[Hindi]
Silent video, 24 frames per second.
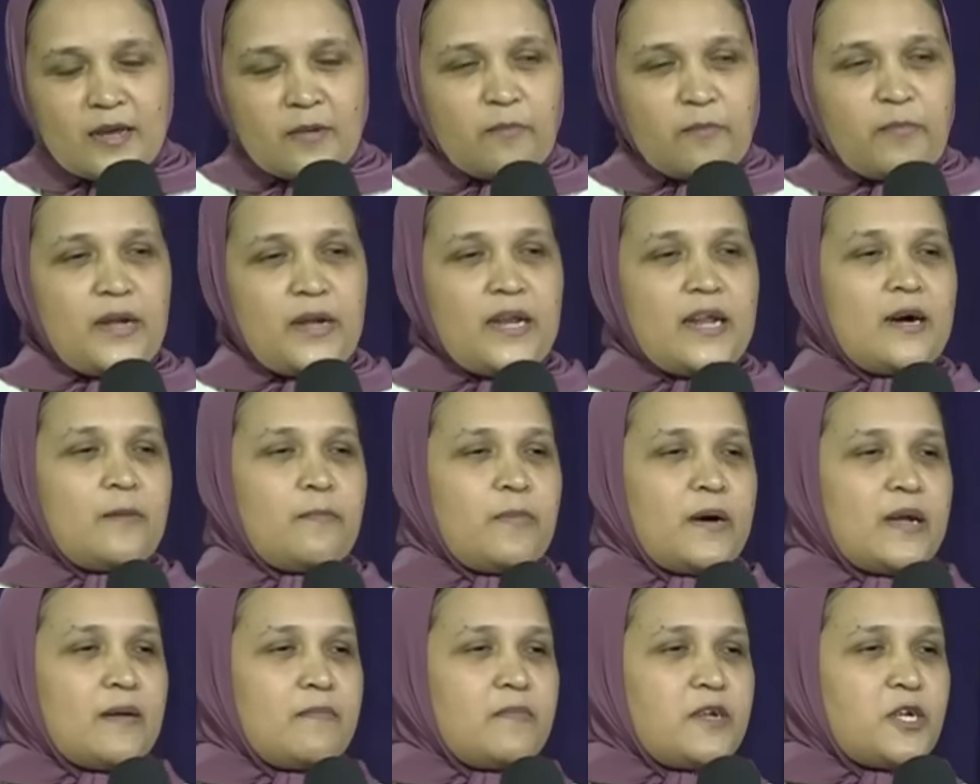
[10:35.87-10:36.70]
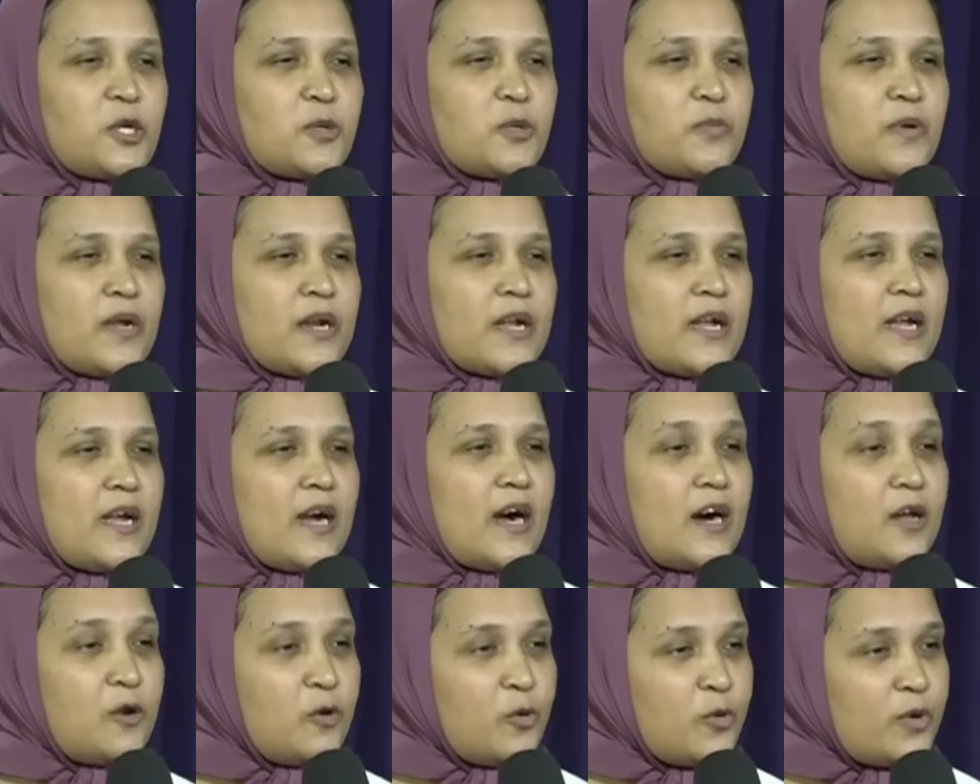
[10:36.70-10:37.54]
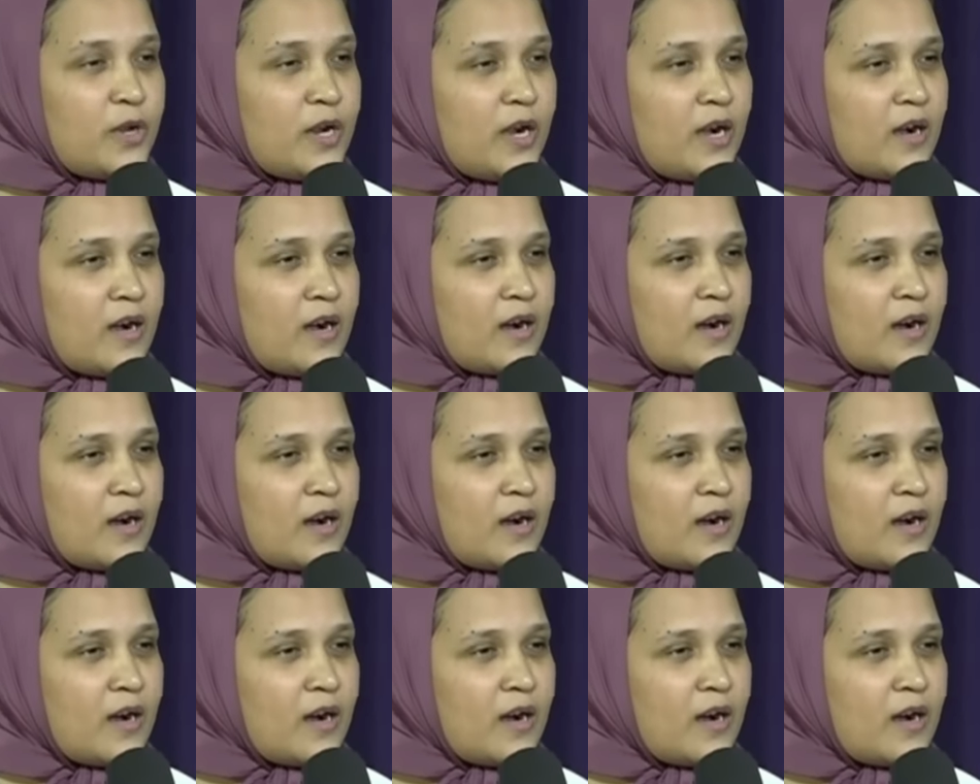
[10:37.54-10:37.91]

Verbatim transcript: बिना परमेश्वर के अनुग्रह